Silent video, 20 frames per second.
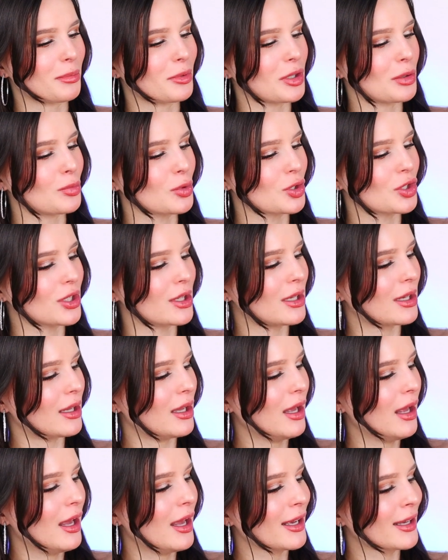потому
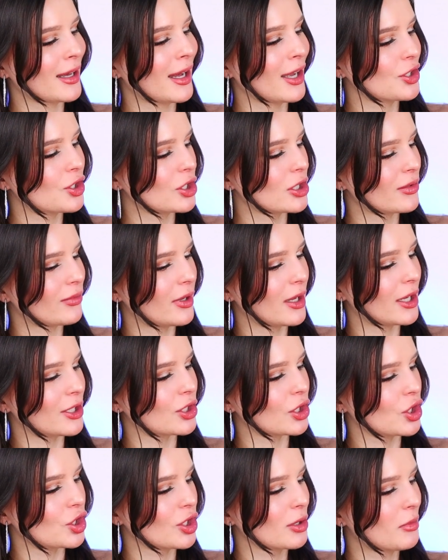что качество
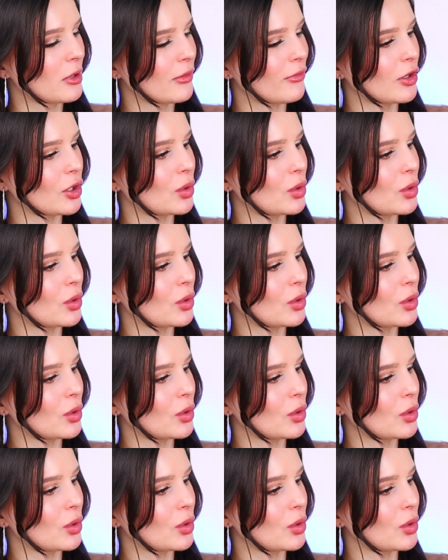этих шиммеров,